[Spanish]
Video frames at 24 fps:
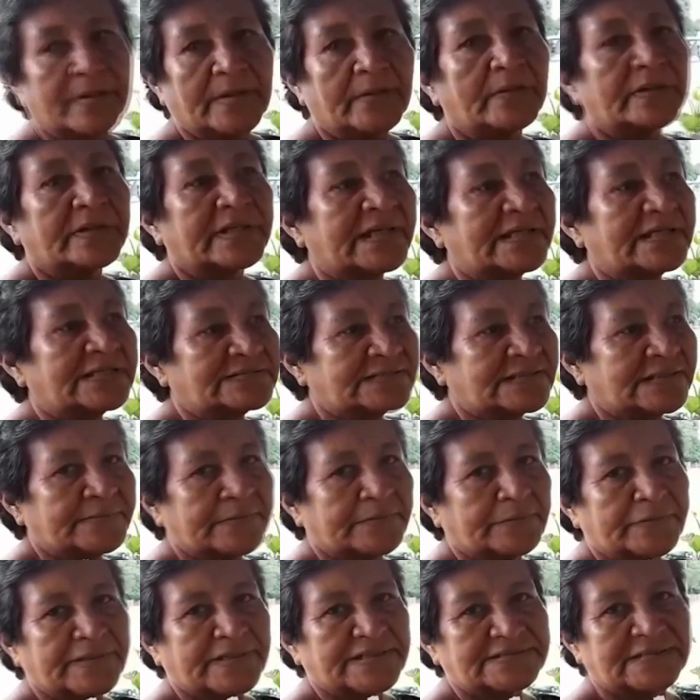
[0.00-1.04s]
Peor que él estaba
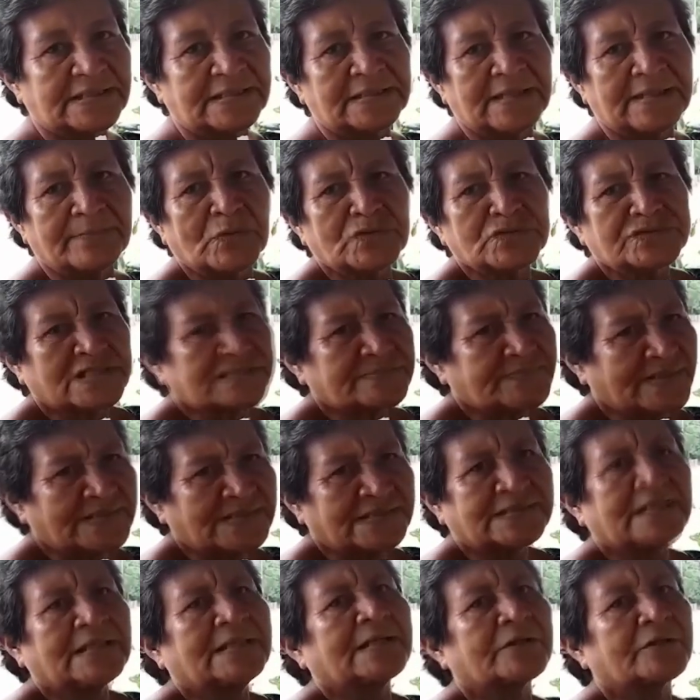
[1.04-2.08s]
en una esquina y muchas
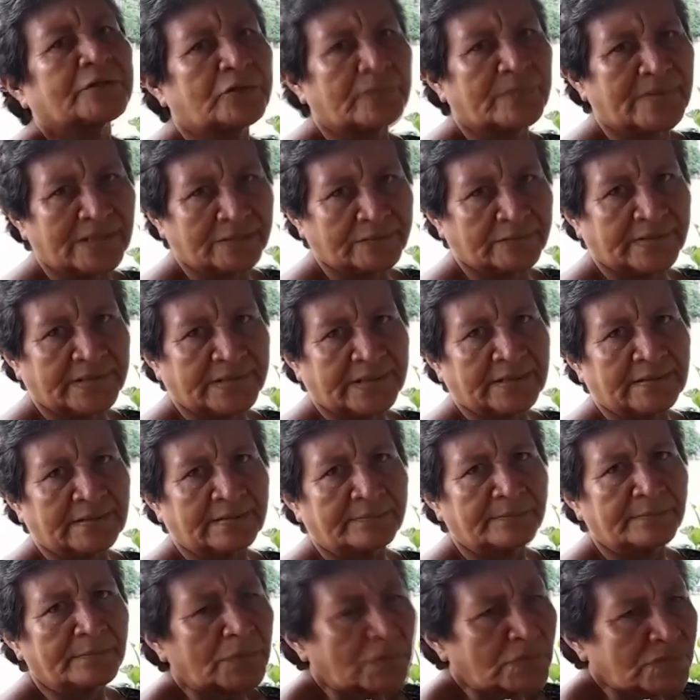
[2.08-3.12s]
veces se le han robado a él,
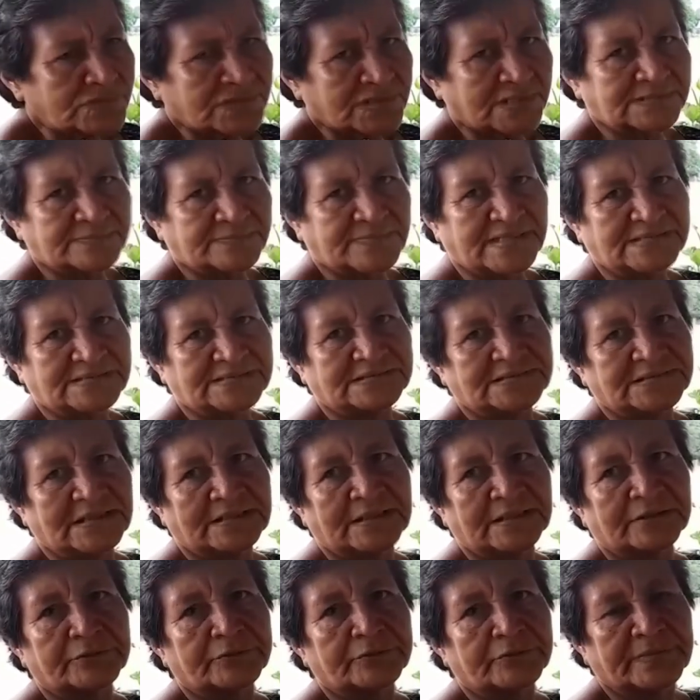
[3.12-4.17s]
muchas veces se
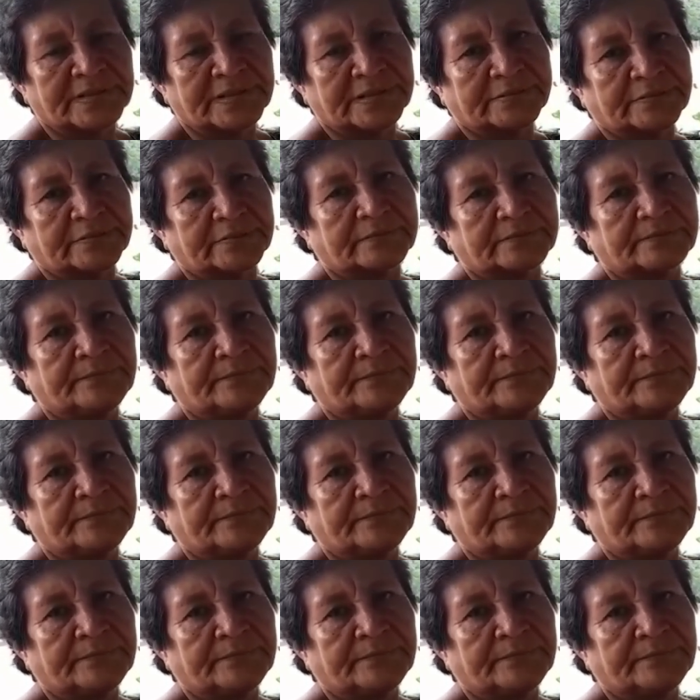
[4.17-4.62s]
le han robado.